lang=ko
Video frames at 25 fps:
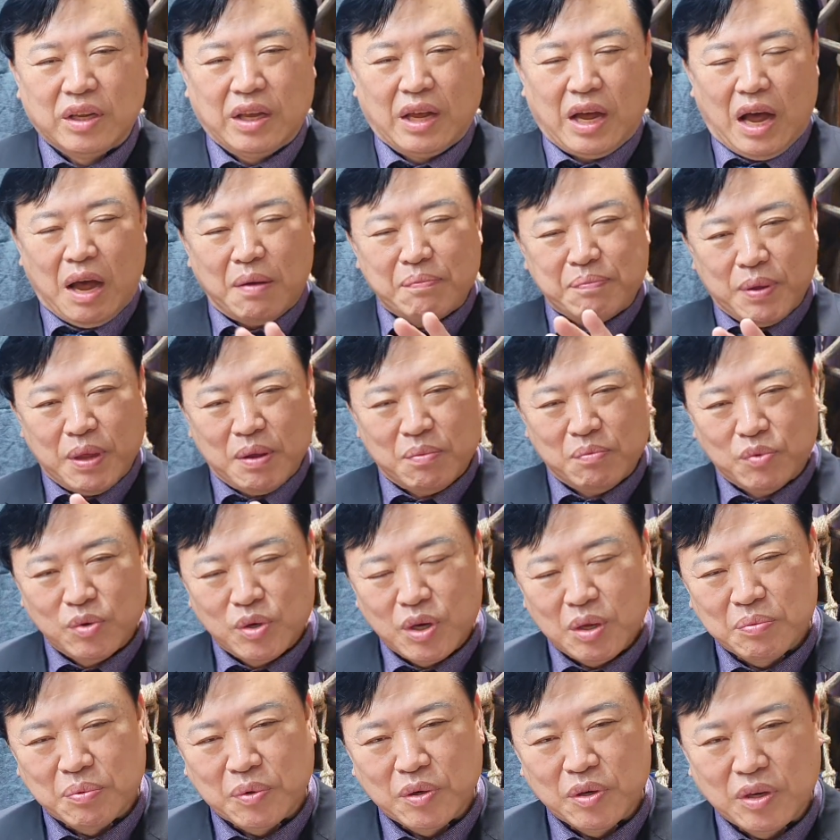앞에
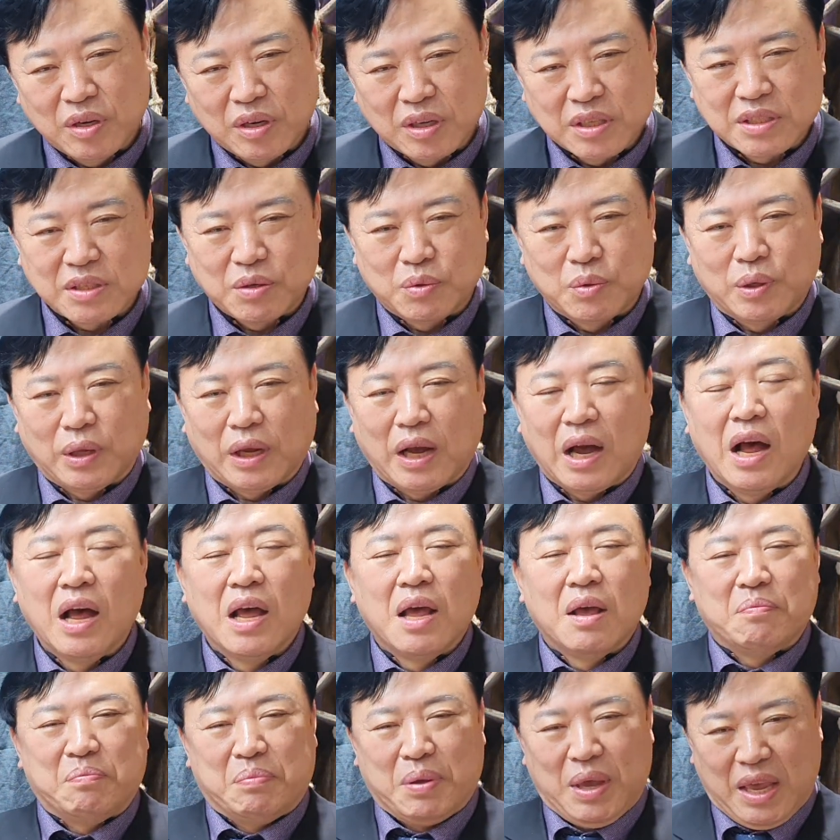물이 보이는 것을 우리가
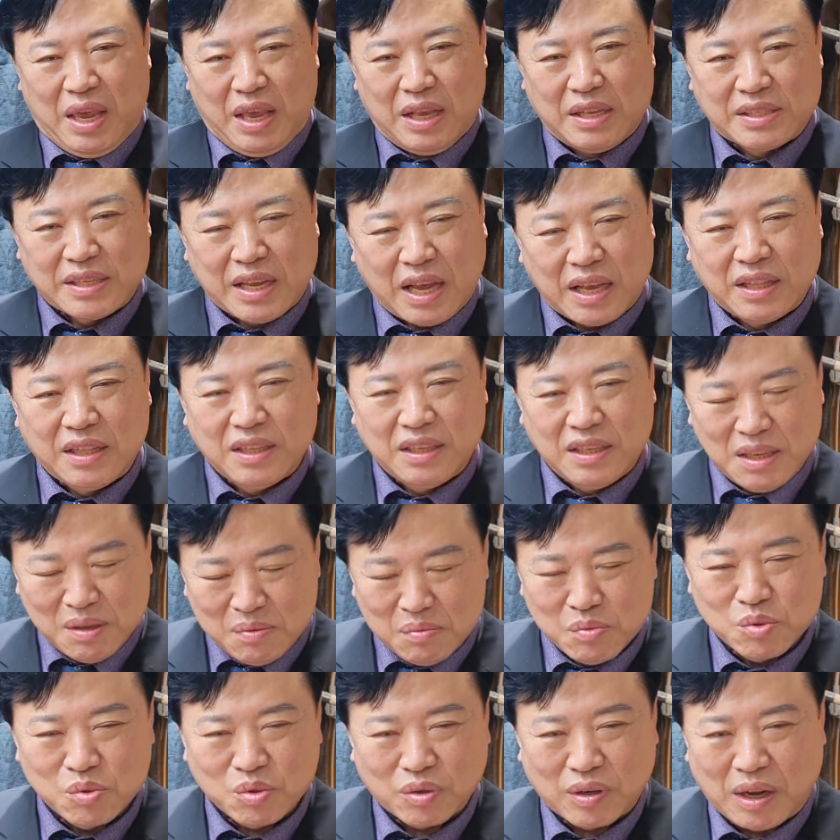배산
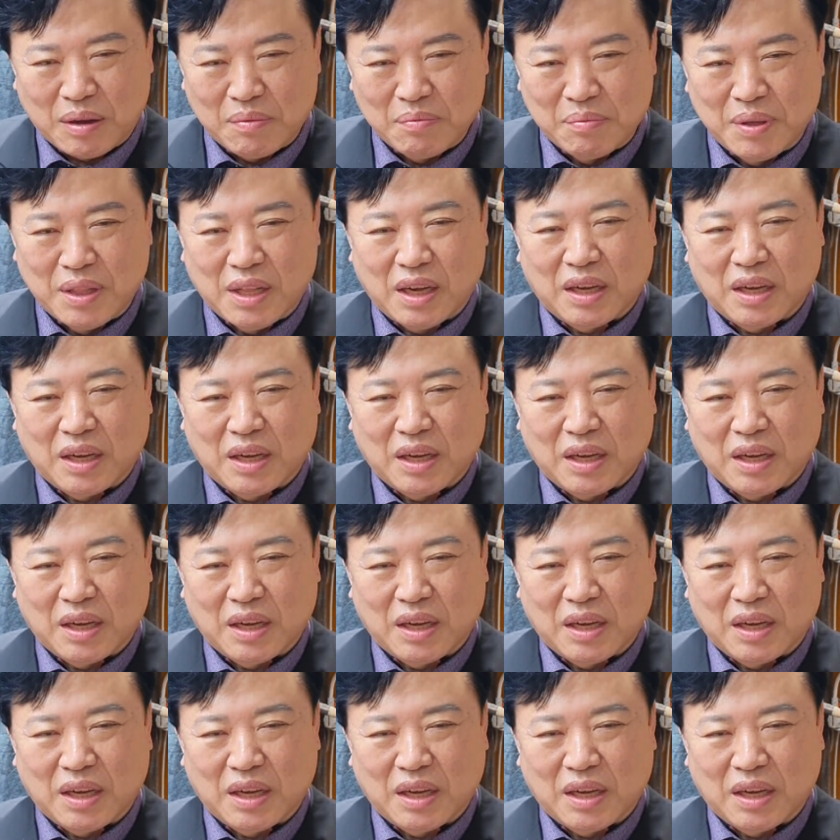임수라 합니다.